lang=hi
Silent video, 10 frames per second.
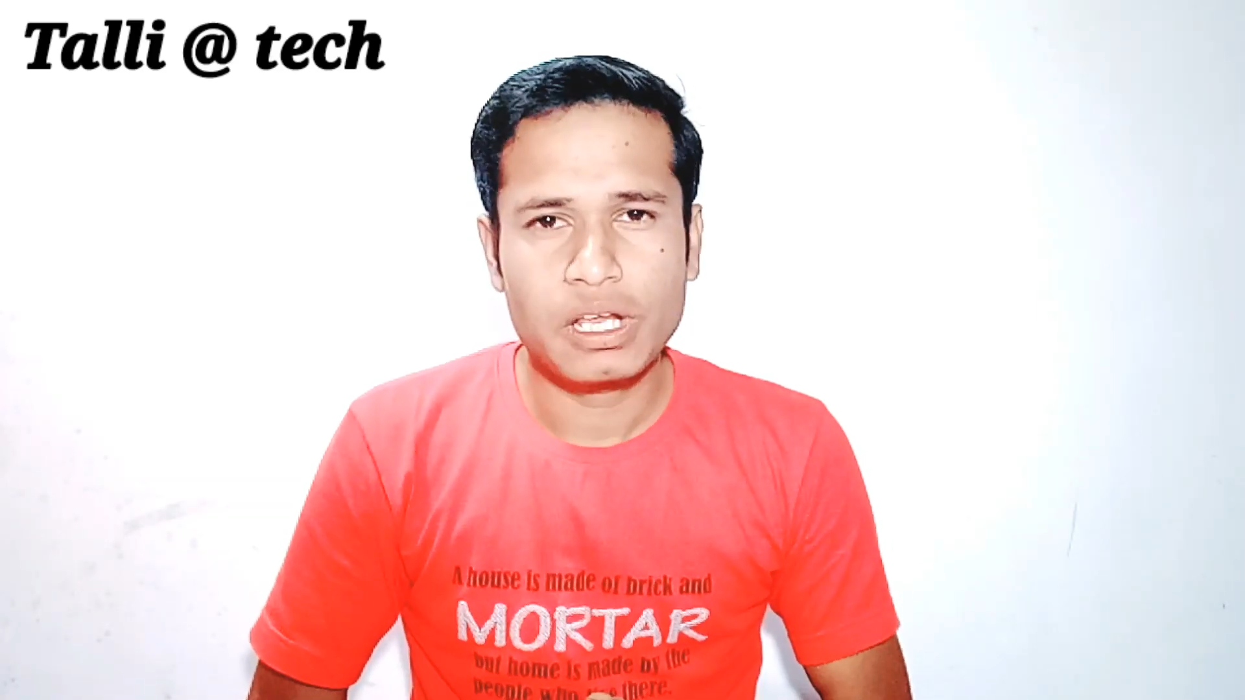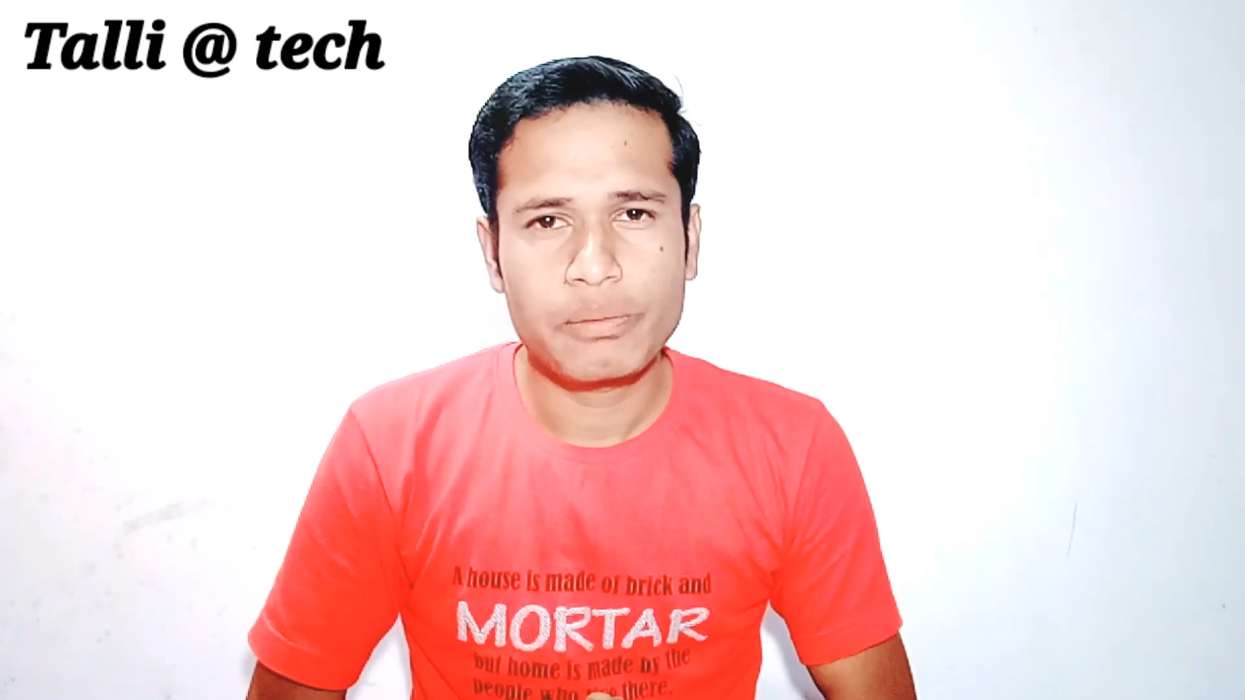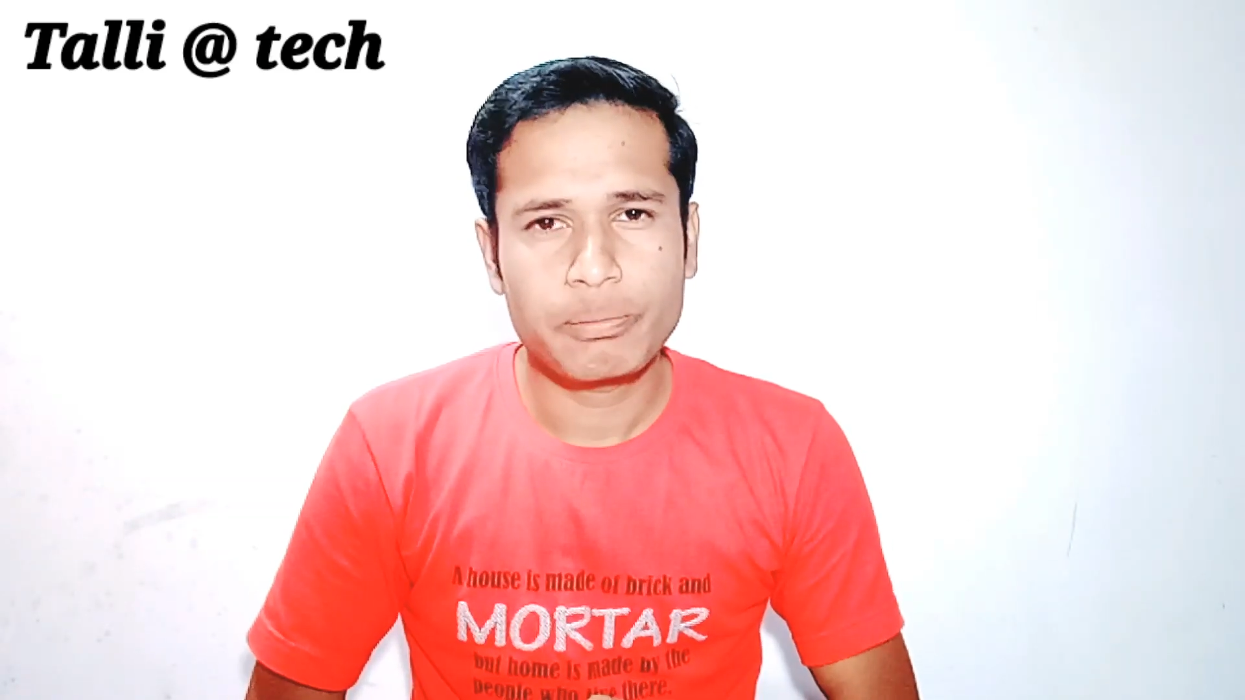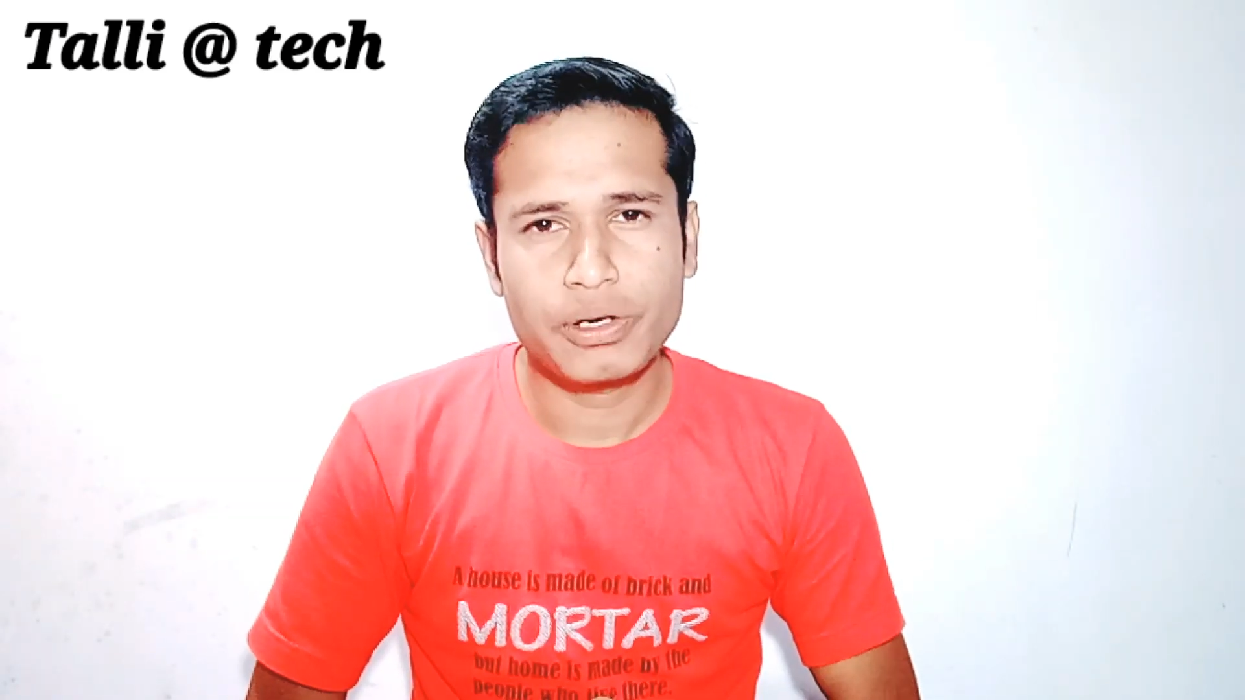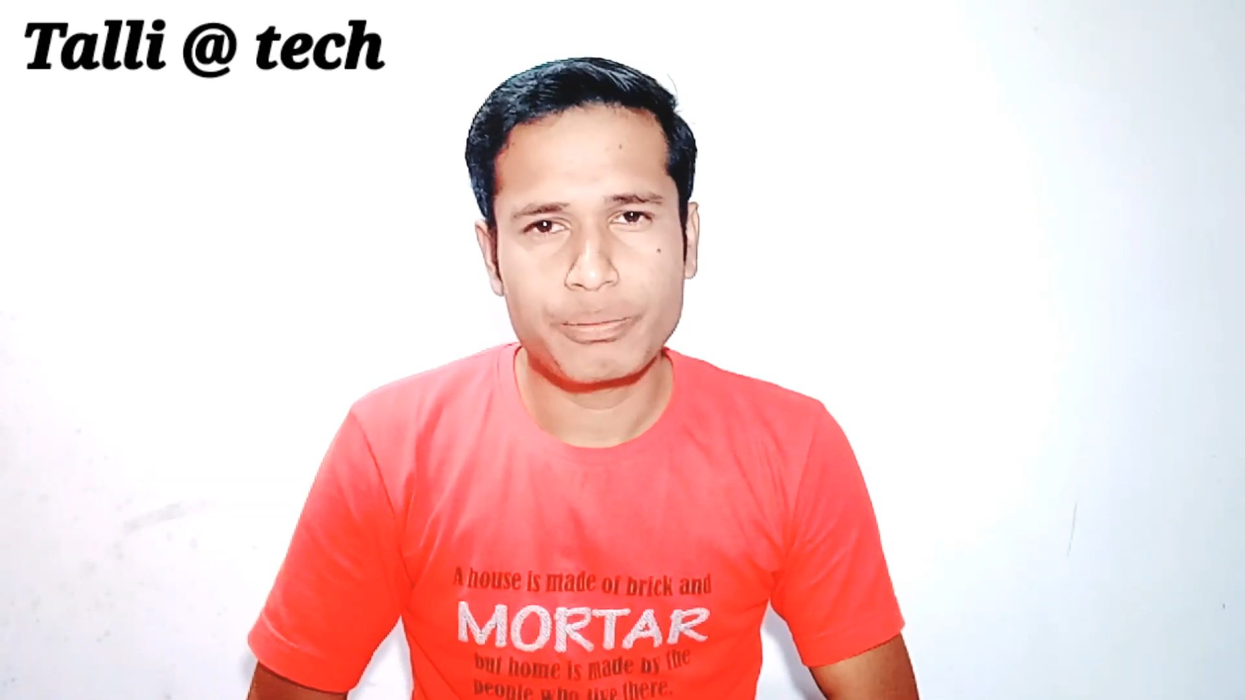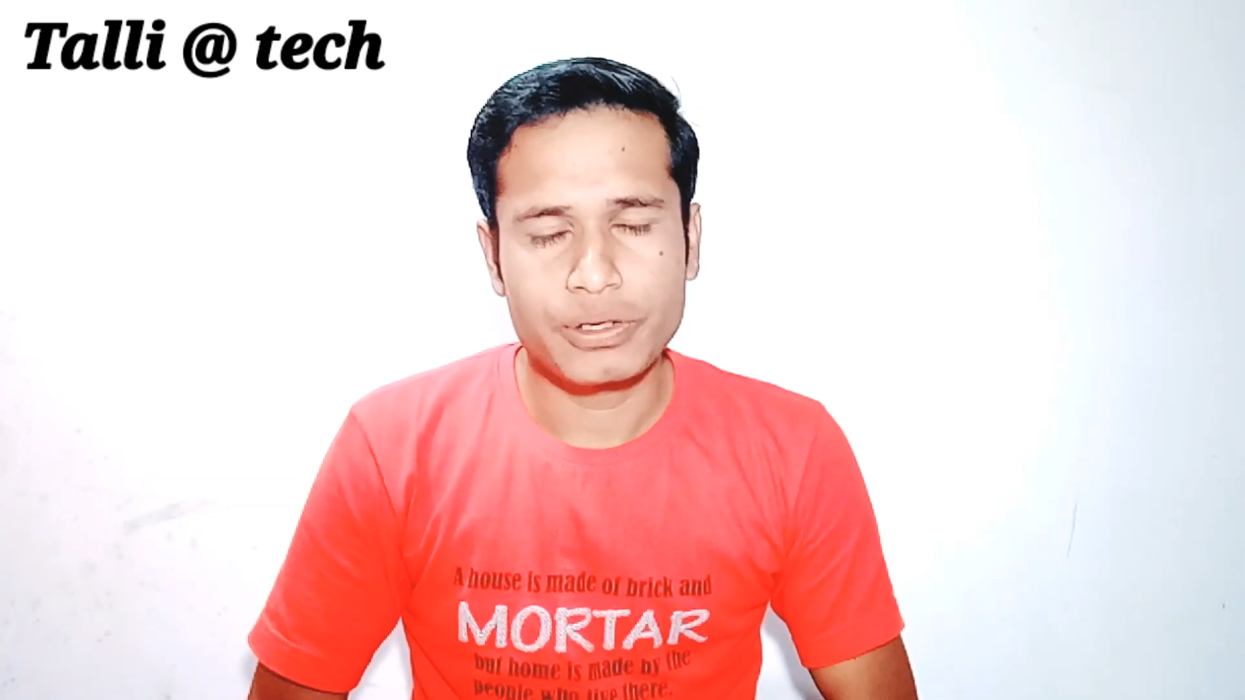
आप अपने